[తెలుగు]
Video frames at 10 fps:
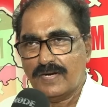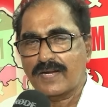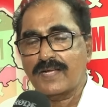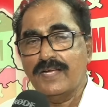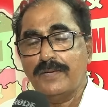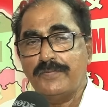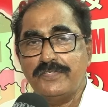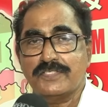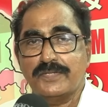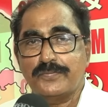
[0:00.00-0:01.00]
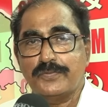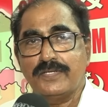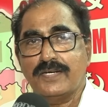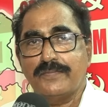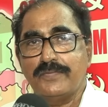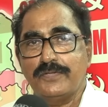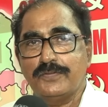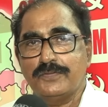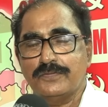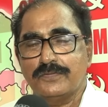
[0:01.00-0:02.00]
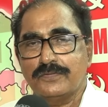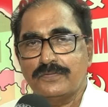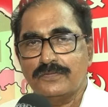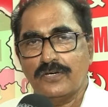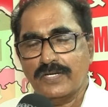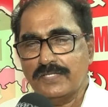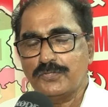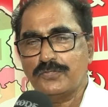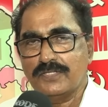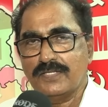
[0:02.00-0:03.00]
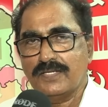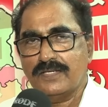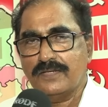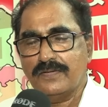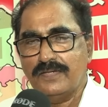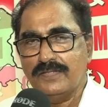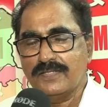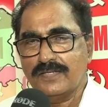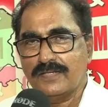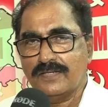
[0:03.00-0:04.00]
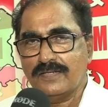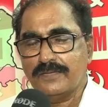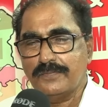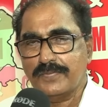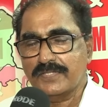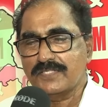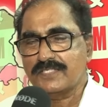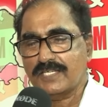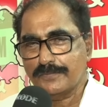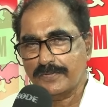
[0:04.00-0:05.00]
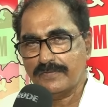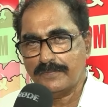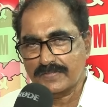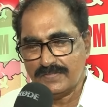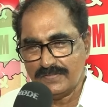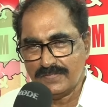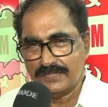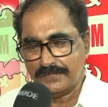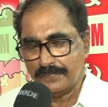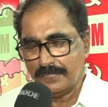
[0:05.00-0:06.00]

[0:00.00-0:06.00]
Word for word: ఆ రకంగా మేము ఇచ్చినప్పుడు ఇక్కడ మీరు వ్యవహరించవచ్చు కదా ఇంత ప్రతిష్టాత్మకమైన మా సీట్ అది